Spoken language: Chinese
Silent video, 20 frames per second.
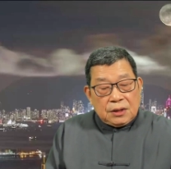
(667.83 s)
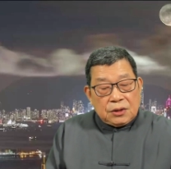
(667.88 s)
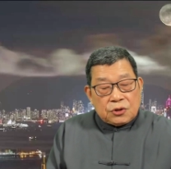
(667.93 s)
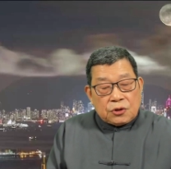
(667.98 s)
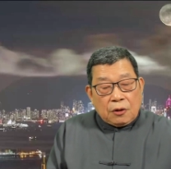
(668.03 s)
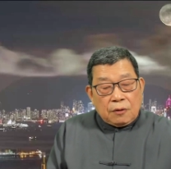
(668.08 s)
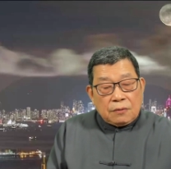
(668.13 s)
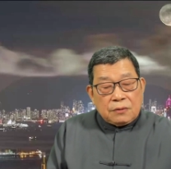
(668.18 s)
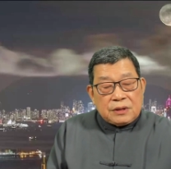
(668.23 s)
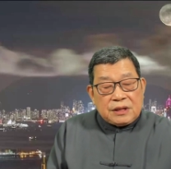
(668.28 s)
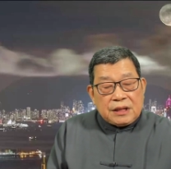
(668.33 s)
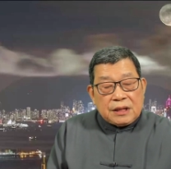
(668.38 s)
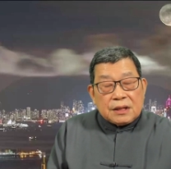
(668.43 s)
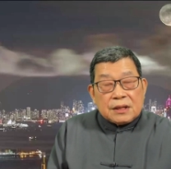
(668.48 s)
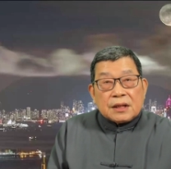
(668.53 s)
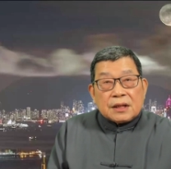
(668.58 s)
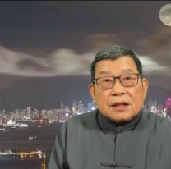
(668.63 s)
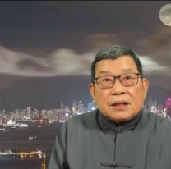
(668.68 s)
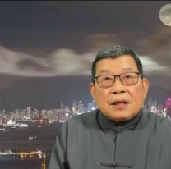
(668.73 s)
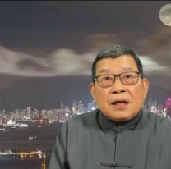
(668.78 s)
重
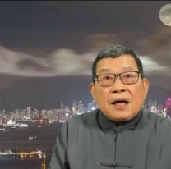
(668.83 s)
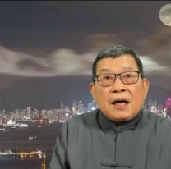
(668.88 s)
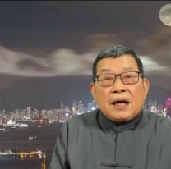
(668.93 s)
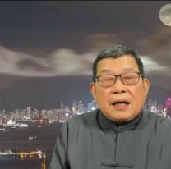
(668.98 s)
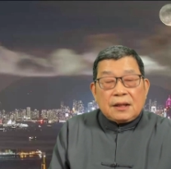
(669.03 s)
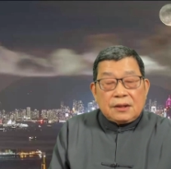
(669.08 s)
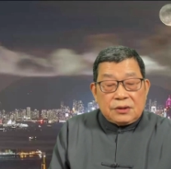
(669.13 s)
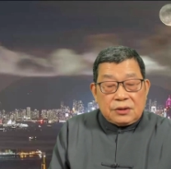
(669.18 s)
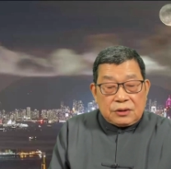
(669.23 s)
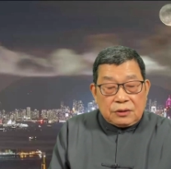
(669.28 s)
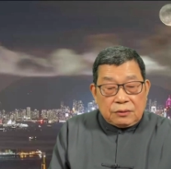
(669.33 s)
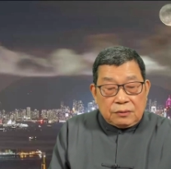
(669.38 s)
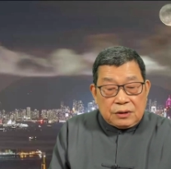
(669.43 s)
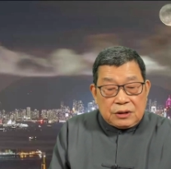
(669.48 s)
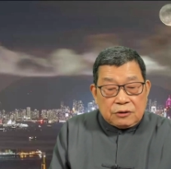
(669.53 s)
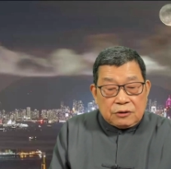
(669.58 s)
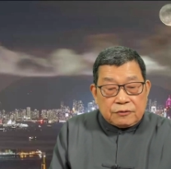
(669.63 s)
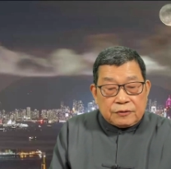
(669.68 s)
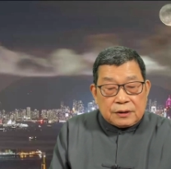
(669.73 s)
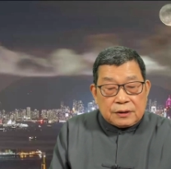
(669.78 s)
庆和杭州的
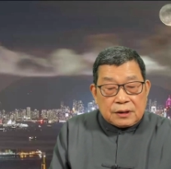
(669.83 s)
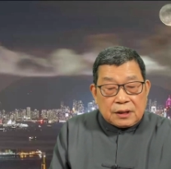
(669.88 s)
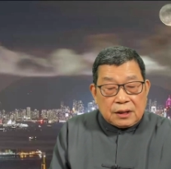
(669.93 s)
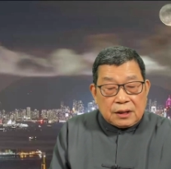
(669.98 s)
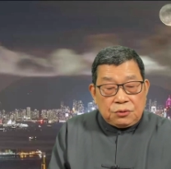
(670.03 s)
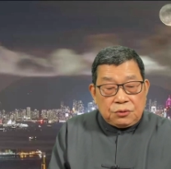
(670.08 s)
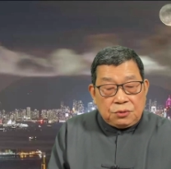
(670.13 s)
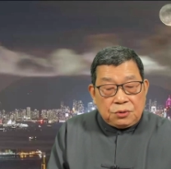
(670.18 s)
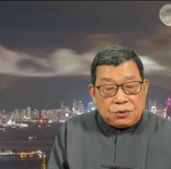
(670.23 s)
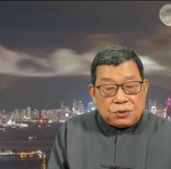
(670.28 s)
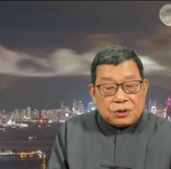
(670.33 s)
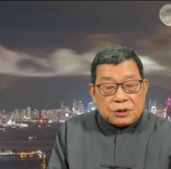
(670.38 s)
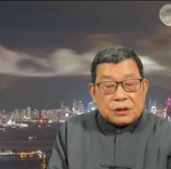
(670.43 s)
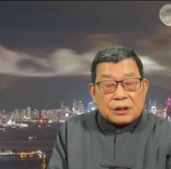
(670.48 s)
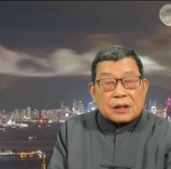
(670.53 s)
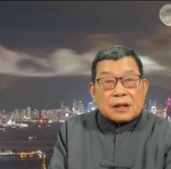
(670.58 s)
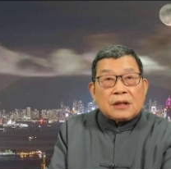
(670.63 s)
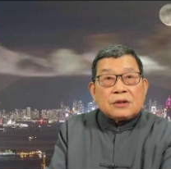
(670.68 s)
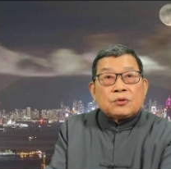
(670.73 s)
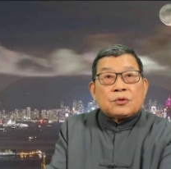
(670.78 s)
纠纷可能预示
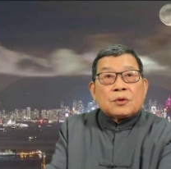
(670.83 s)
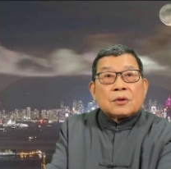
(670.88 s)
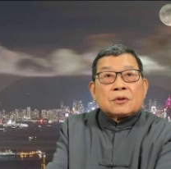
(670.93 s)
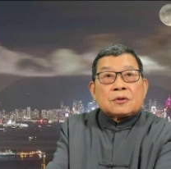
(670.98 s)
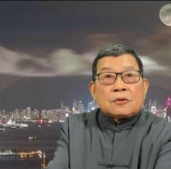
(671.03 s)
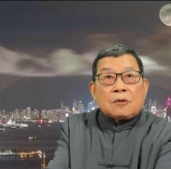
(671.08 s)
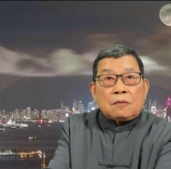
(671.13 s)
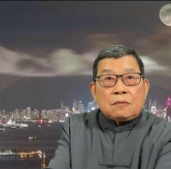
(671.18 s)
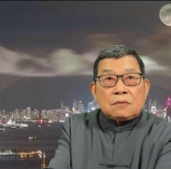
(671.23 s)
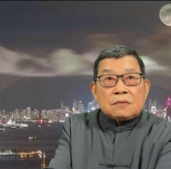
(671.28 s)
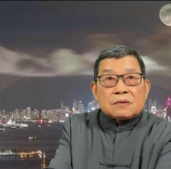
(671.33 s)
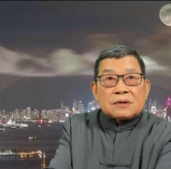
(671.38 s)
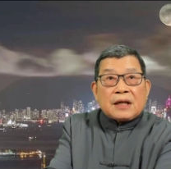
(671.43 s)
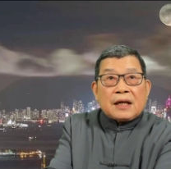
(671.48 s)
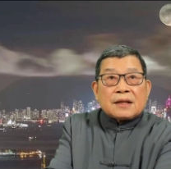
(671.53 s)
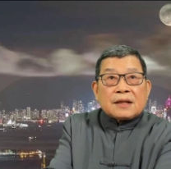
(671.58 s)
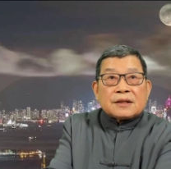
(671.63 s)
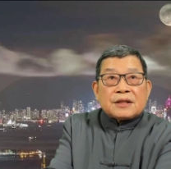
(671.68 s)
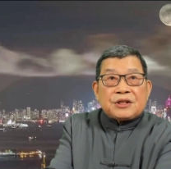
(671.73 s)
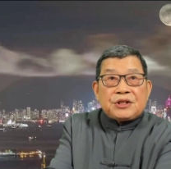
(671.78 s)
着更多动
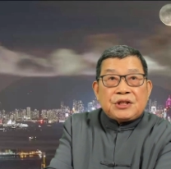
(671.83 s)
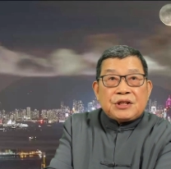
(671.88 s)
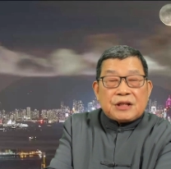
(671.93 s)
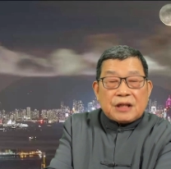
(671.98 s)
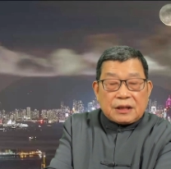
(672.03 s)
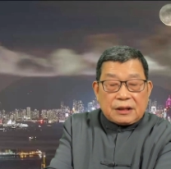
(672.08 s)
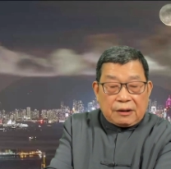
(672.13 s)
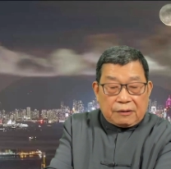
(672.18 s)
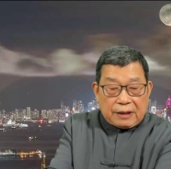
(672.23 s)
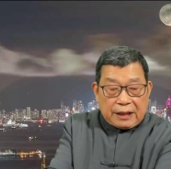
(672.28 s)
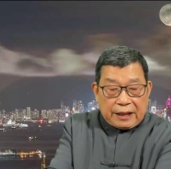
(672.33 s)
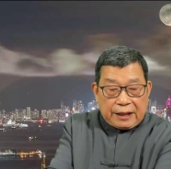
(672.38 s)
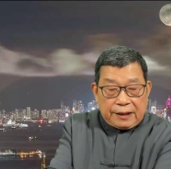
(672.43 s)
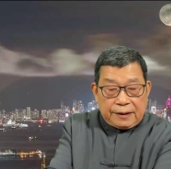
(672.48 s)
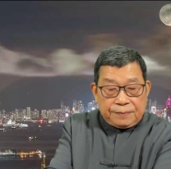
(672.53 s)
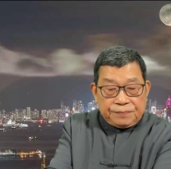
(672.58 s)
荡的即将到来。